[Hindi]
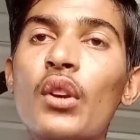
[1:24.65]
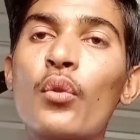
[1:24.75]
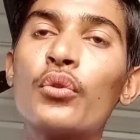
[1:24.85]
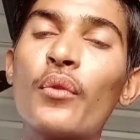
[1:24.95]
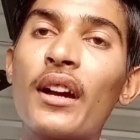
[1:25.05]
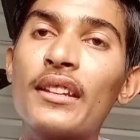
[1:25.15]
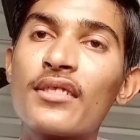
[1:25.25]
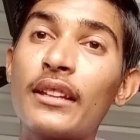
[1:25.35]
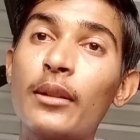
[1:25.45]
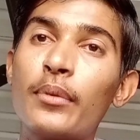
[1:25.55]
उस वाले
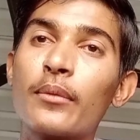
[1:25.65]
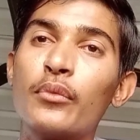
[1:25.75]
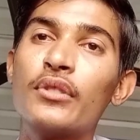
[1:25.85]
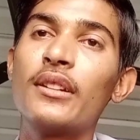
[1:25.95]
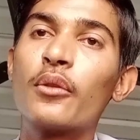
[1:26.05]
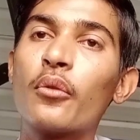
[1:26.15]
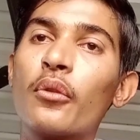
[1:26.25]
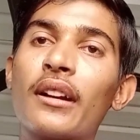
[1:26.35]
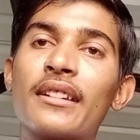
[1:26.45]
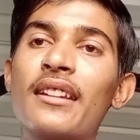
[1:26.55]
चैनल पर मुझे लोगों
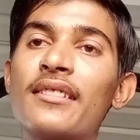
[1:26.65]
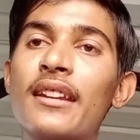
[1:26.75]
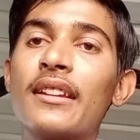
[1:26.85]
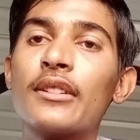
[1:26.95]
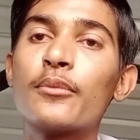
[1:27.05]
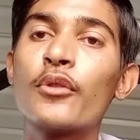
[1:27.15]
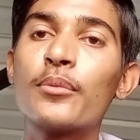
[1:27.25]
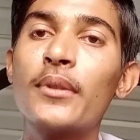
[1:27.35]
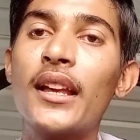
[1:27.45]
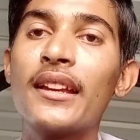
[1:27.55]
का ठीक ठीक रिस्पॉन्स
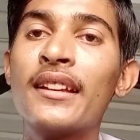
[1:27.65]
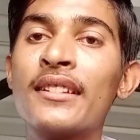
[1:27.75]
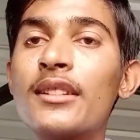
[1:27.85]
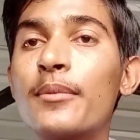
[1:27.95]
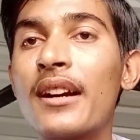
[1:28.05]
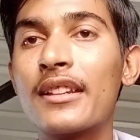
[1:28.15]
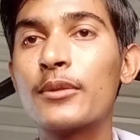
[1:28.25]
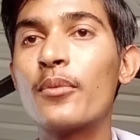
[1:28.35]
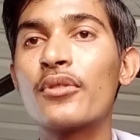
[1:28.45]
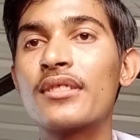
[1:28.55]
मिला एक गज़ब का
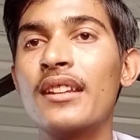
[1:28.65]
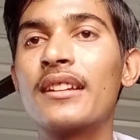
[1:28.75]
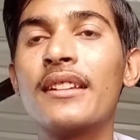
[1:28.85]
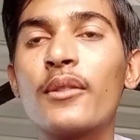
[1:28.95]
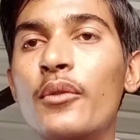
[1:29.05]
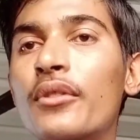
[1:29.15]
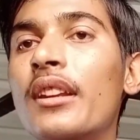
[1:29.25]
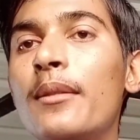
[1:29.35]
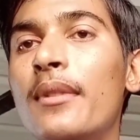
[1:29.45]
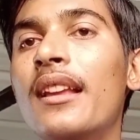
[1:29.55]
रिस्पॉन्स देखने को
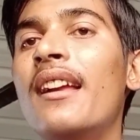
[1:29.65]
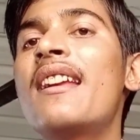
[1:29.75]
नहीं मिला